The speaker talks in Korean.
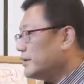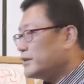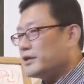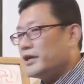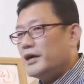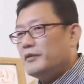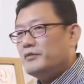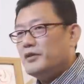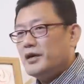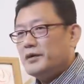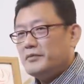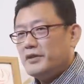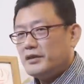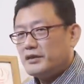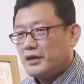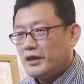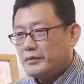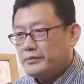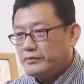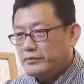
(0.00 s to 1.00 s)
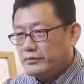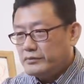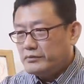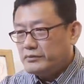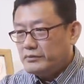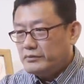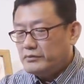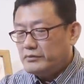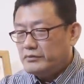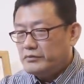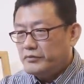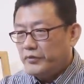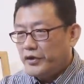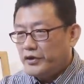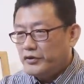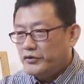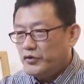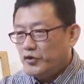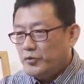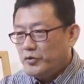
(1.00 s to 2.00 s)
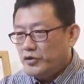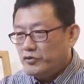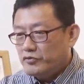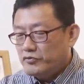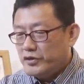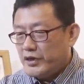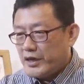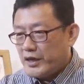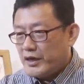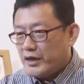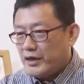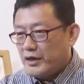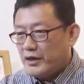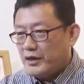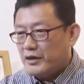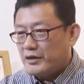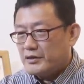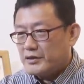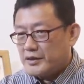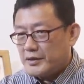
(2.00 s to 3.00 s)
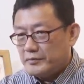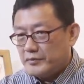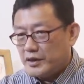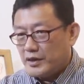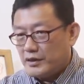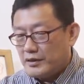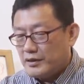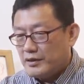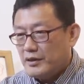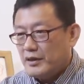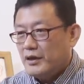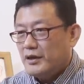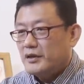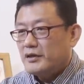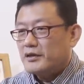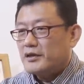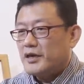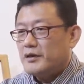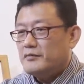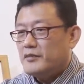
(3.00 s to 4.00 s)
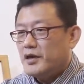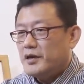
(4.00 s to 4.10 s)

나무 아미타불 외는 놈이 누구냐 참나 나무